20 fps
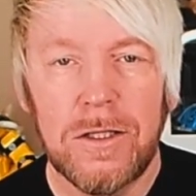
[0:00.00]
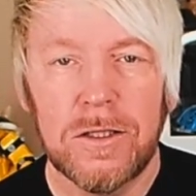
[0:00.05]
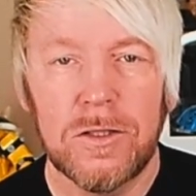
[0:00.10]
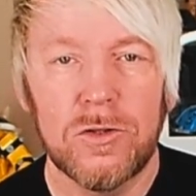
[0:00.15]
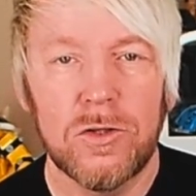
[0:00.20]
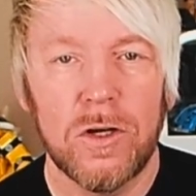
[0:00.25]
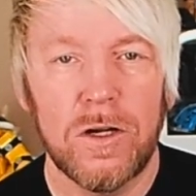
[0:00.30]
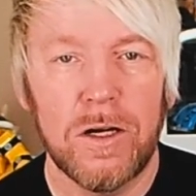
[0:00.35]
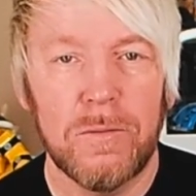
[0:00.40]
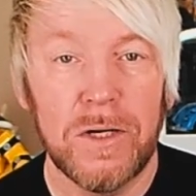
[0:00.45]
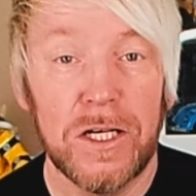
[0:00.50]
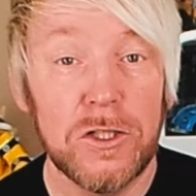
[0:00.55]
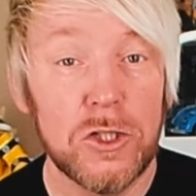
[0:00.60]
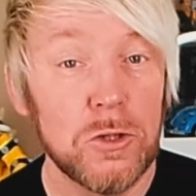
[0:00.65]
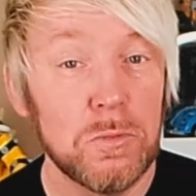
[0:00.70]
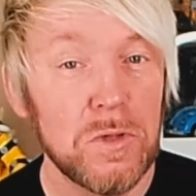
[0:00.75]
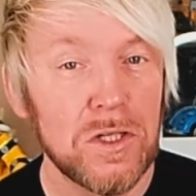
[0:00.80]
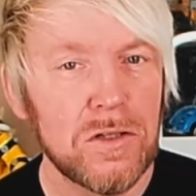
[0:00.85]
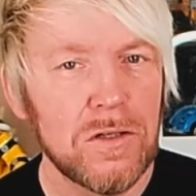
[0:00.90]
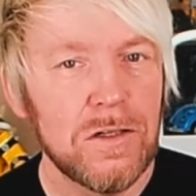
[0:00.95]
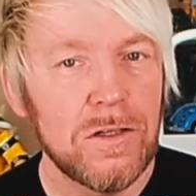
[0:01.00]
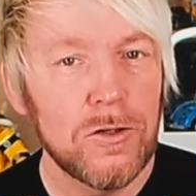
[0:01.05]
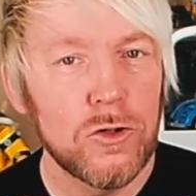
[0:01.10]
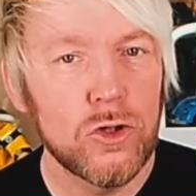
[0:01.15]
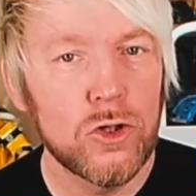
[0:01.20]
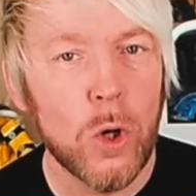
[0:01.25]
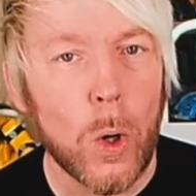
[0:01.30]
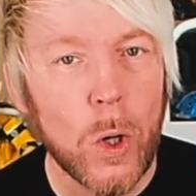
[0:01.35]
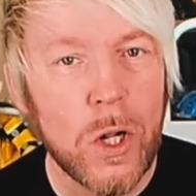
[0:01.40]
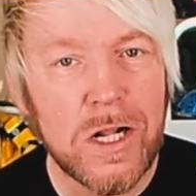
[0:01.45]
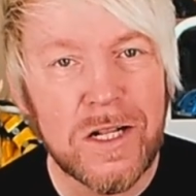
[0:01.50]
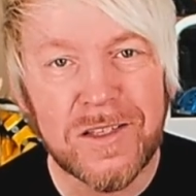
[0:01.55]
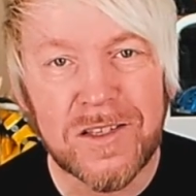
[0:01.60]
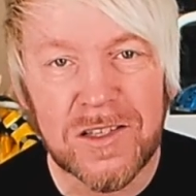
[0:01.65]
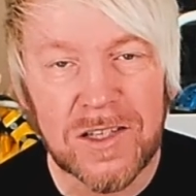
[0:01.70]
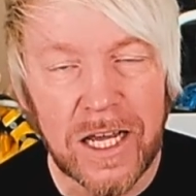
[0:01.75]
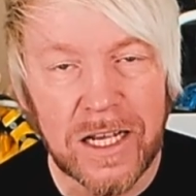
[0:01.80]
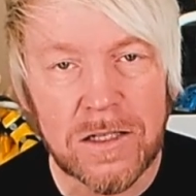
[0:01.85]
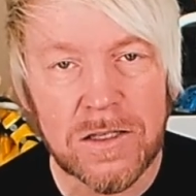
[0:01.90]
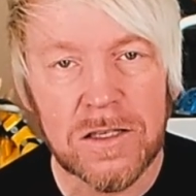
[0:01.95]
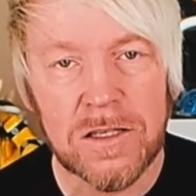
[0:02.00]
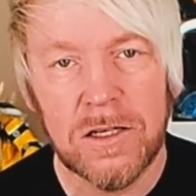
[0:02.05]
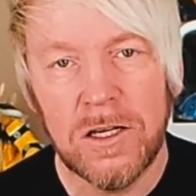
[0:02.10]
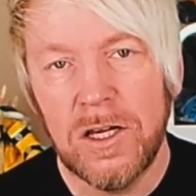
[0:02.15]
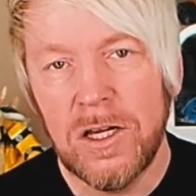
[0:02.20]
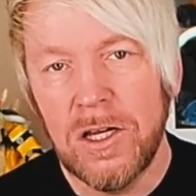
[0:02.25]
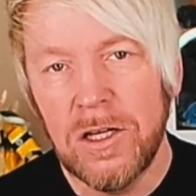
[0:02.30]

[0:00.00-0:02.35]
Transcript: Ein toller Mensch mit tollen Sets.